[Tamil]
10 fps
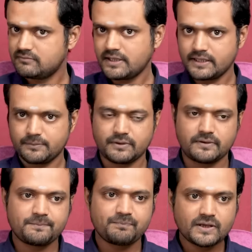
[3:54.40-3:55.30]

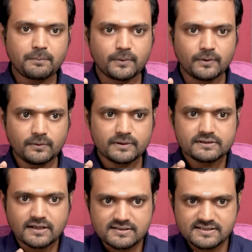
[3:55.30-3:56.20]
வாய்க்கப்பெறுது அப்போது
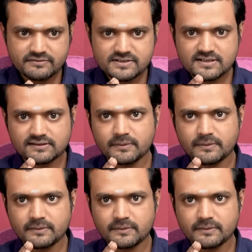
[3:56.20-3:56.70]
இந்த அசைவற்ற